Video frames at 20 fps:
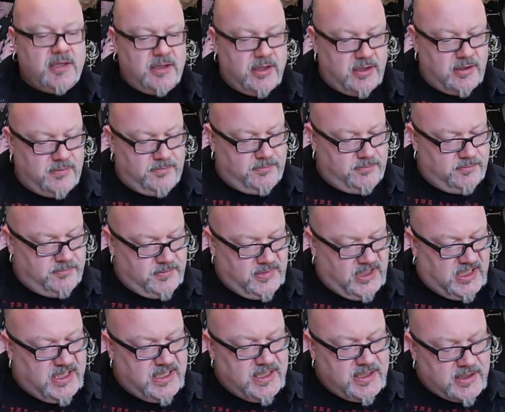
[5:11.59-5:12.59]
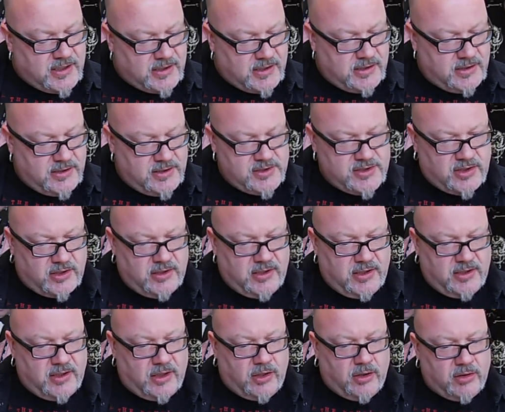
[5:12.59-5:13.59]
ähm, gliedern,
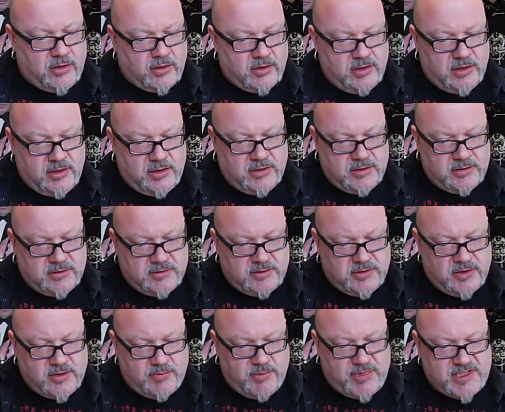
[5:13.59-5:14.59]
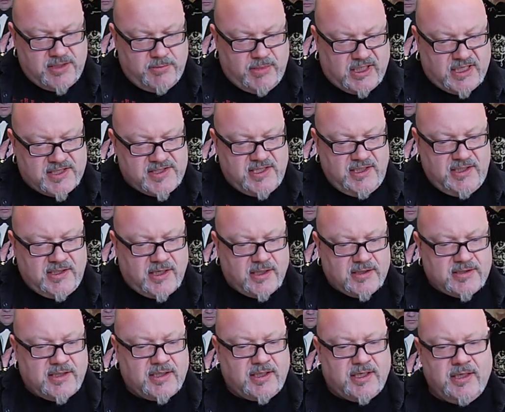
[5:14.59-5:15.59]
sondern auch äh, so ein bisschen
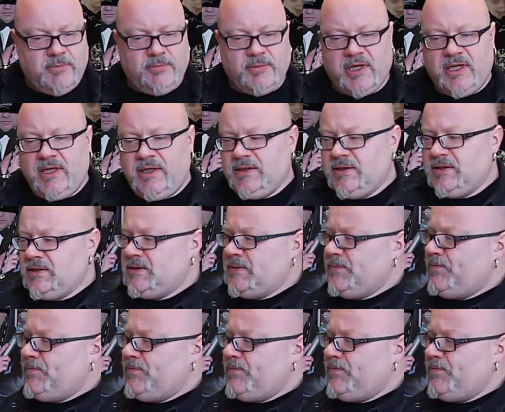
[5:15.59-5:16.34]
Magazincharakter reinbringen.